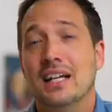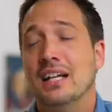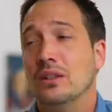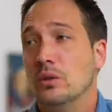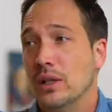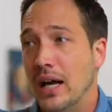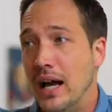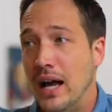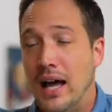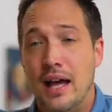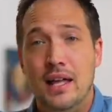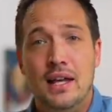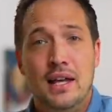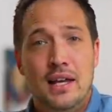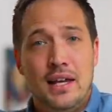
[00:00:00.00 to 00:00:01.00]
たりと
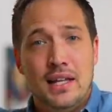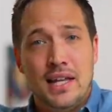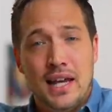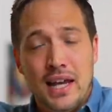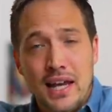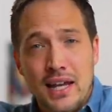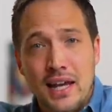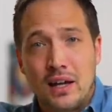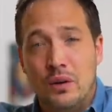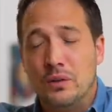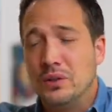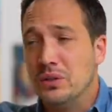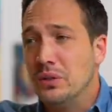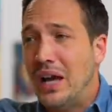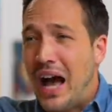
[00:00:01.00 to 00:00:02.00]
か、ね、なん
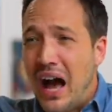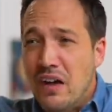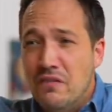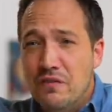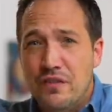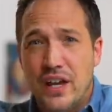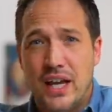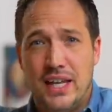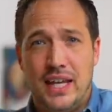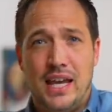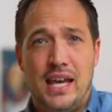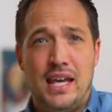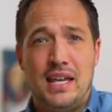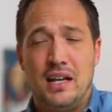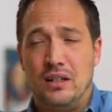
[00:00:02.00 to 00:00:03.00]
かすごいアンフェア
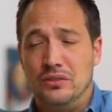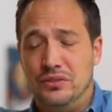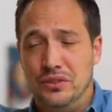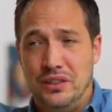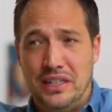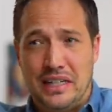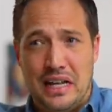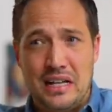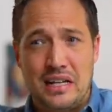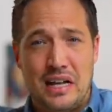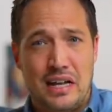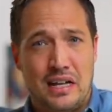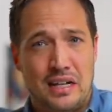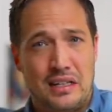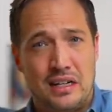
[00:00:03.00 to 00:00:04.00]
で、なんか古い考
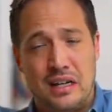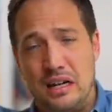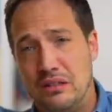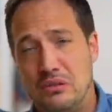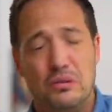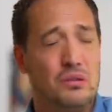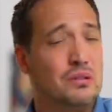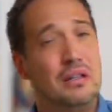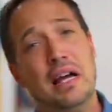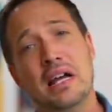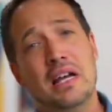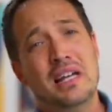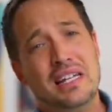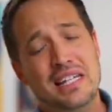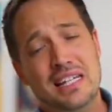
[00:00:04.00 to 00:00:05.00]
え方があるところとか、
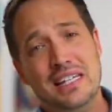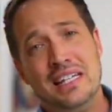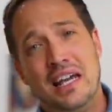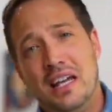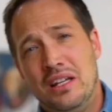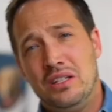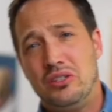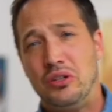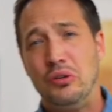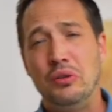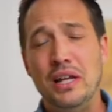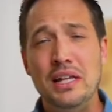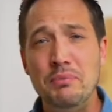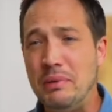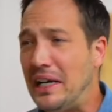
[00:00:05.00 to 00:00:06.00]
そ
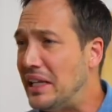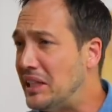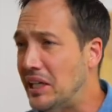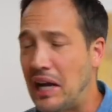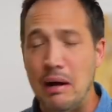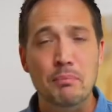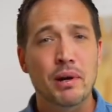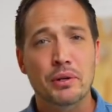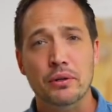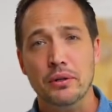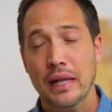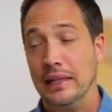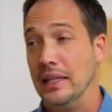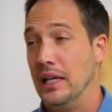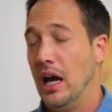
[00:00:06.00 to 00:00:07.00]
れに向かって頑張ろ
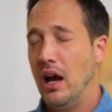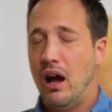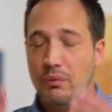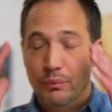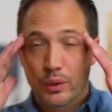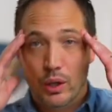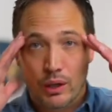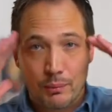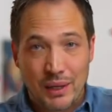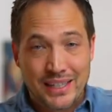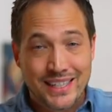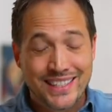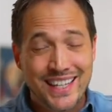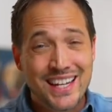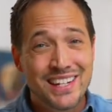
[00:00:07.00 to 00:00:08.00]
うなんて、ね、今
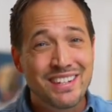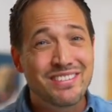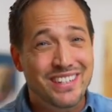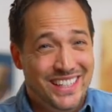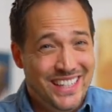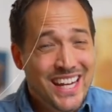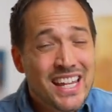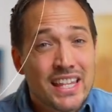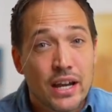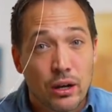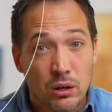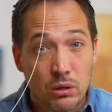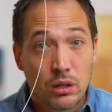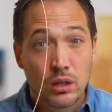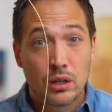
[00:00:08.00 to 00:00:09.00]
2021年だ
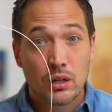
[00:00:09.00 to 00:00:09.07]
よ。